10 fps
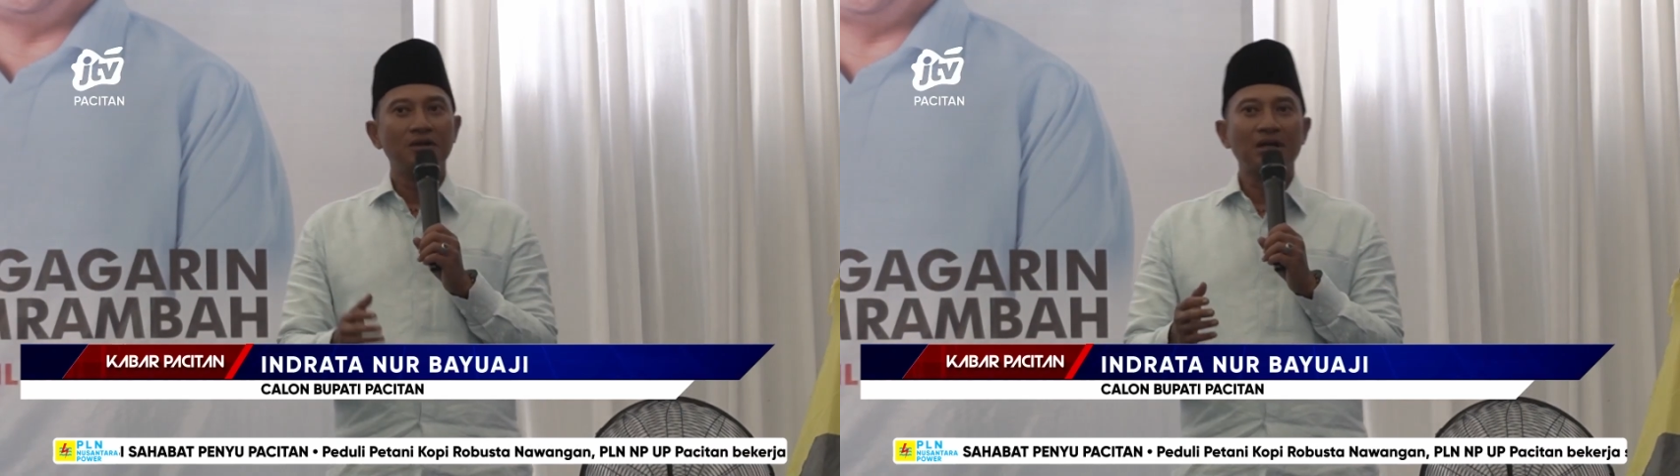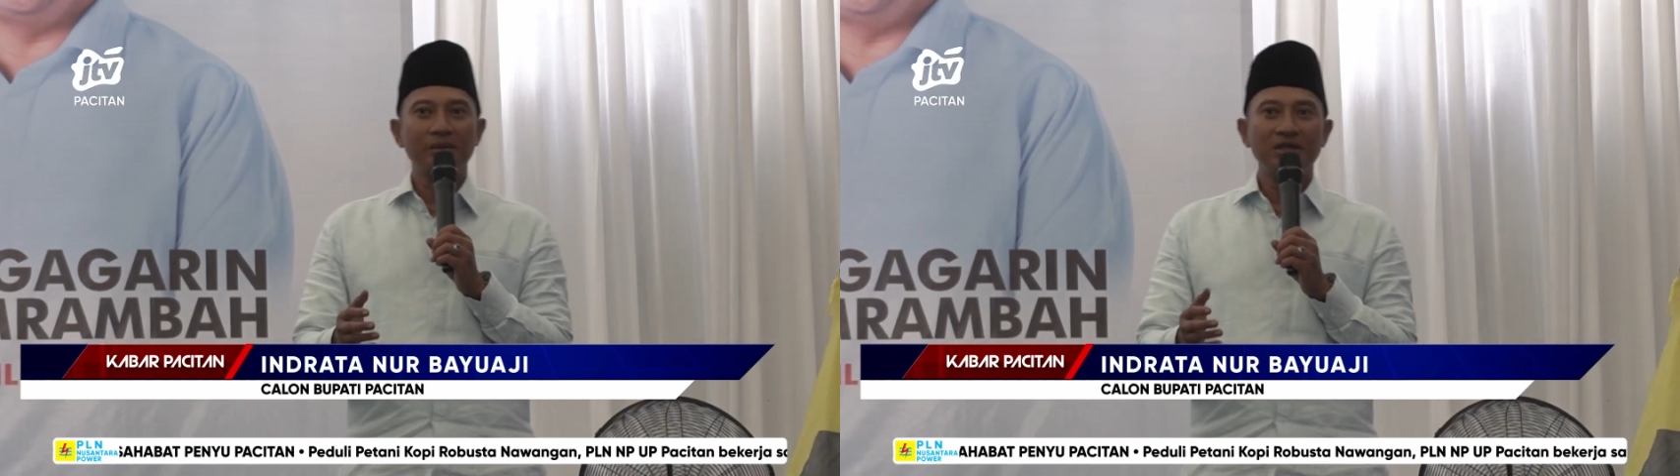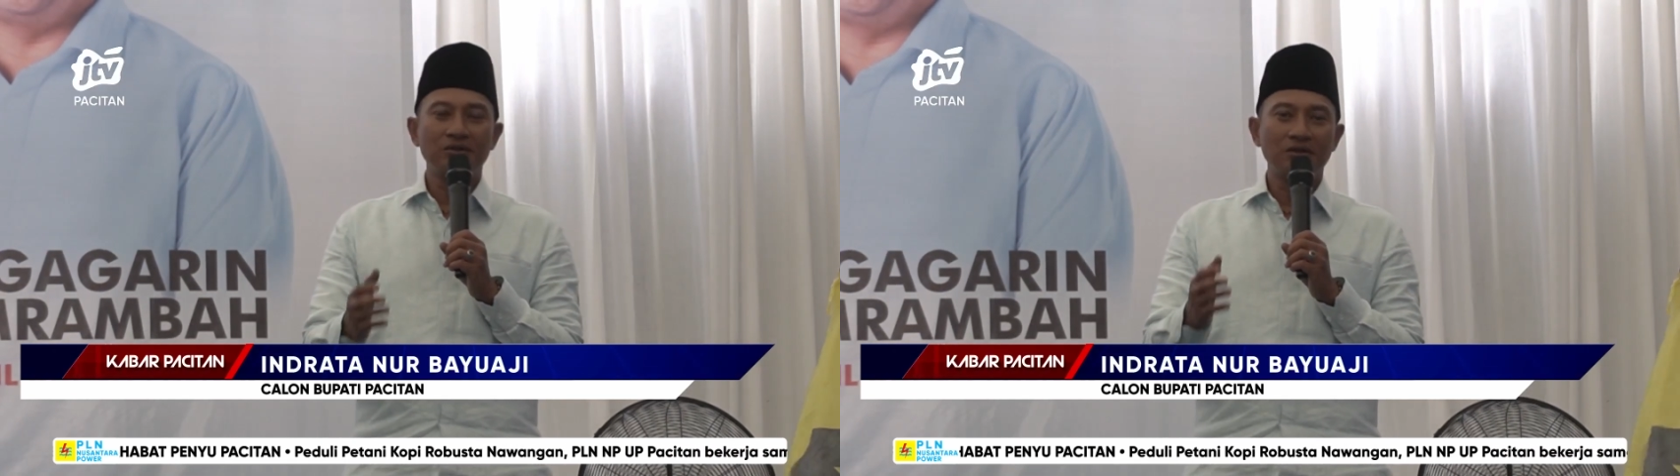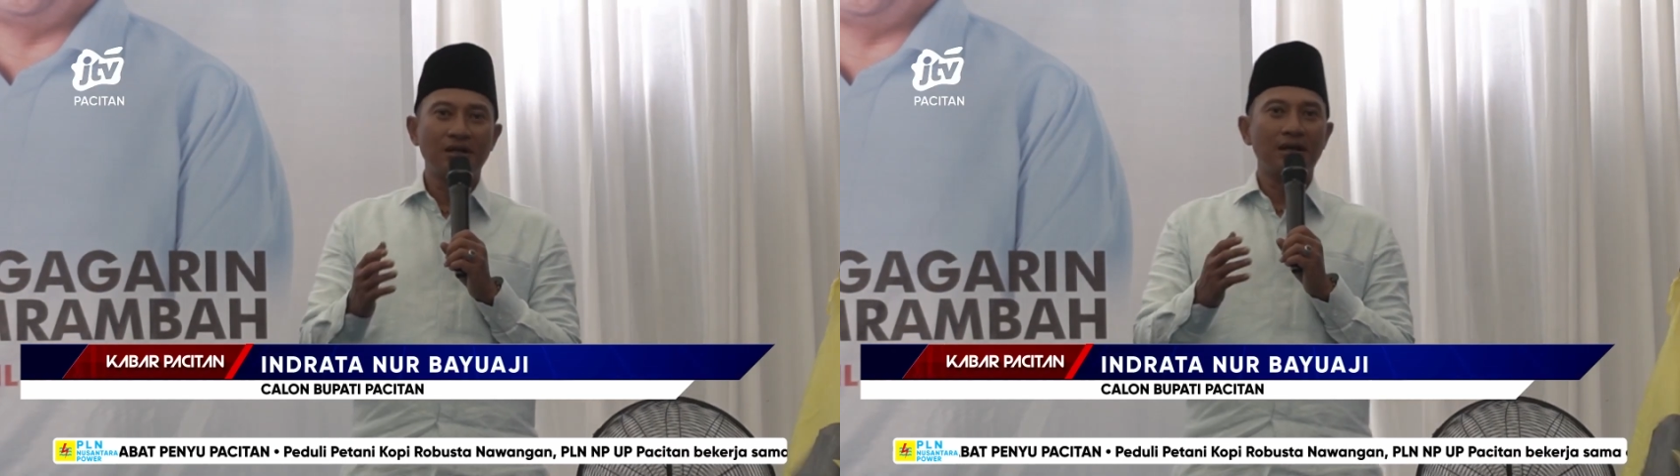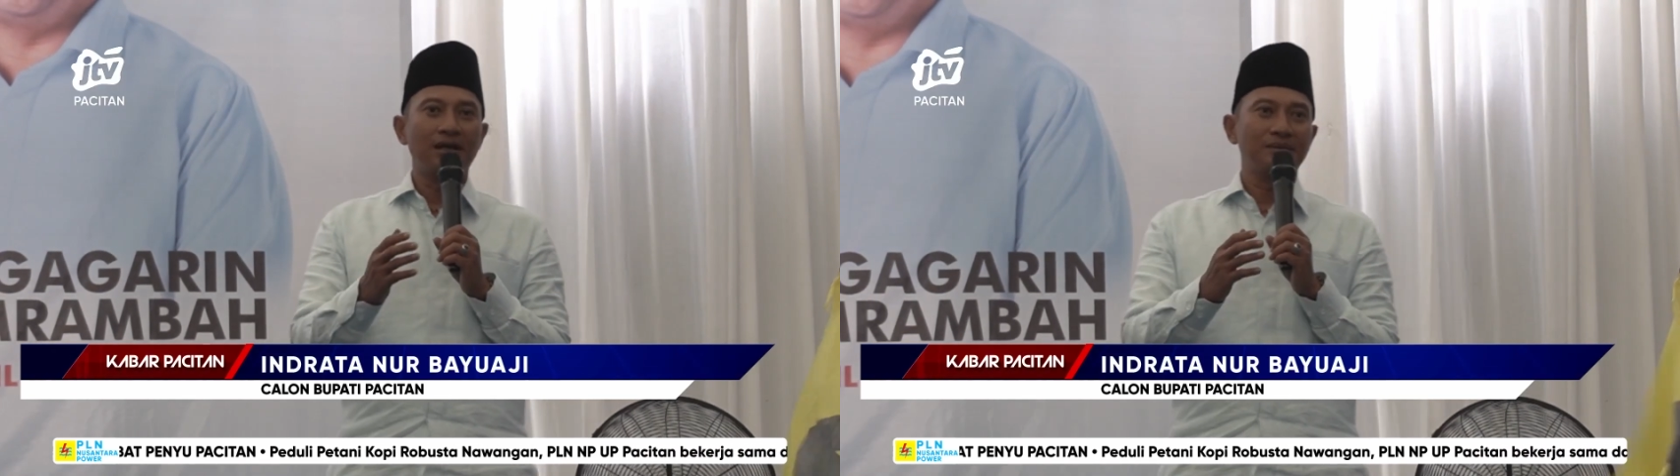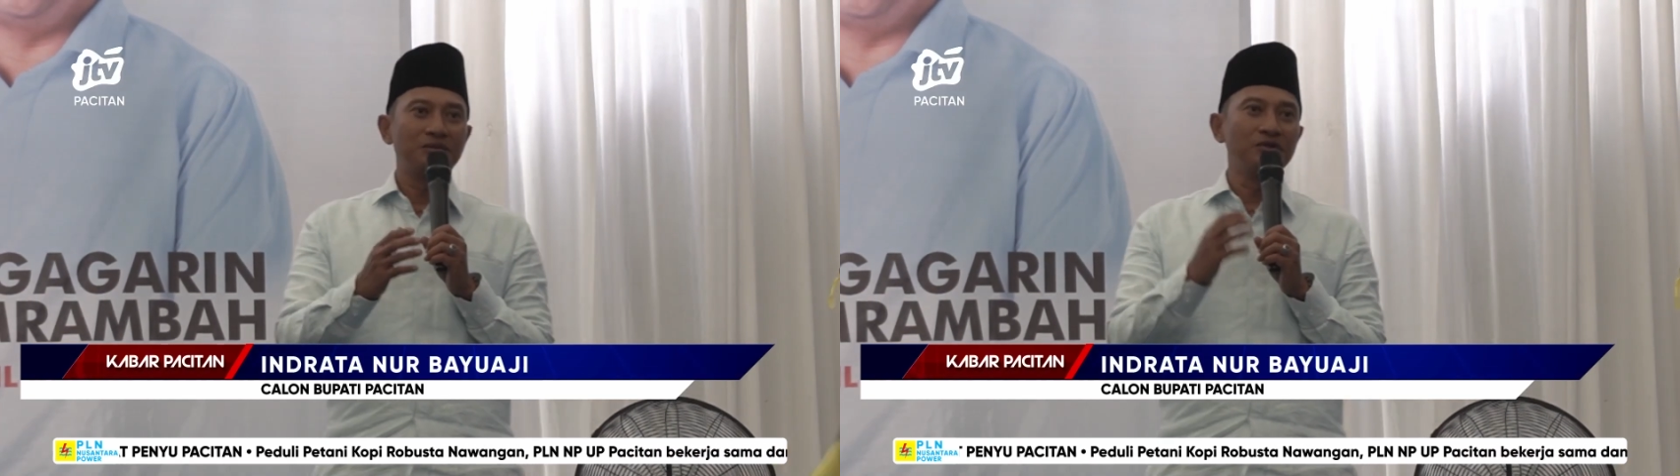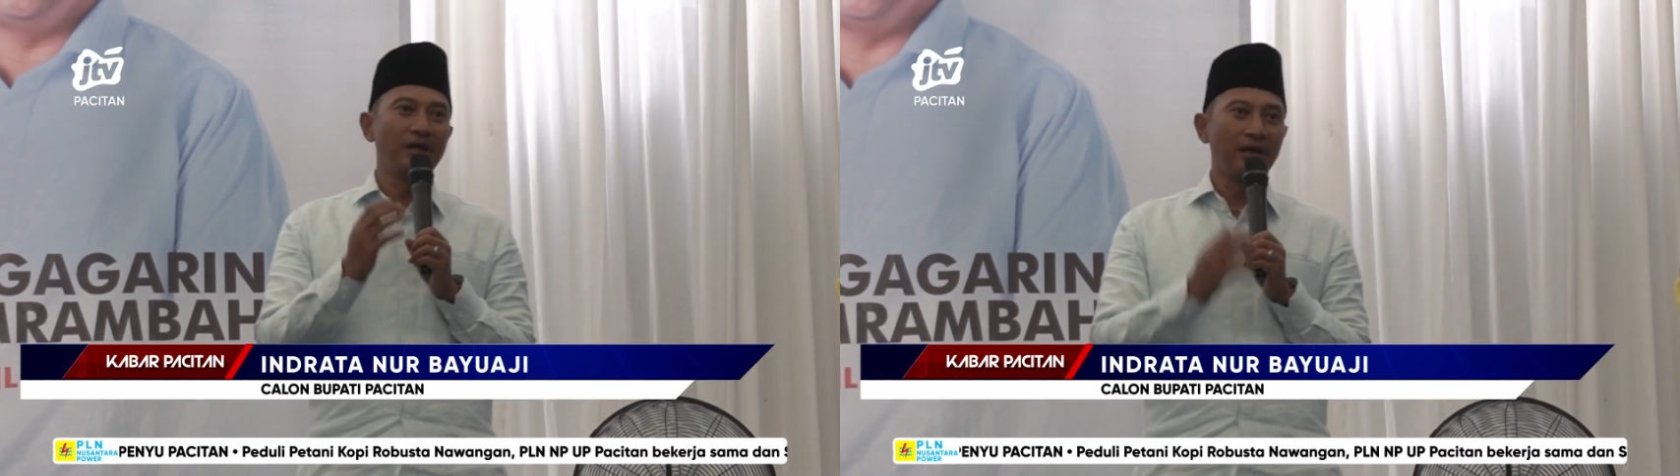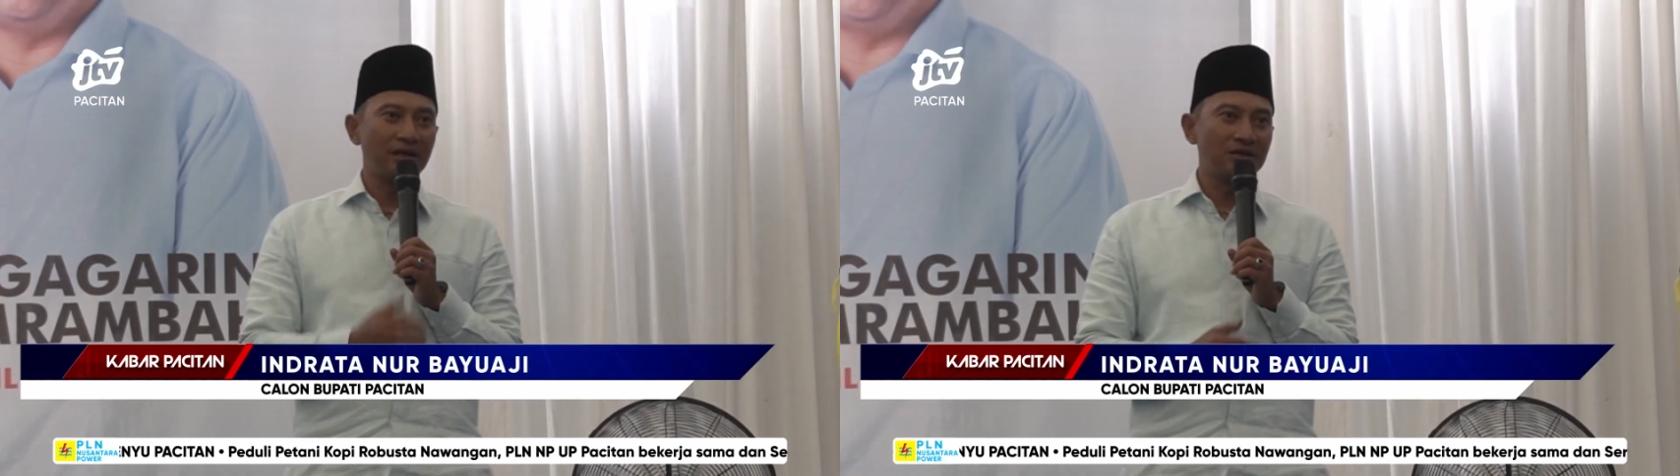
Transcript: kami juga punya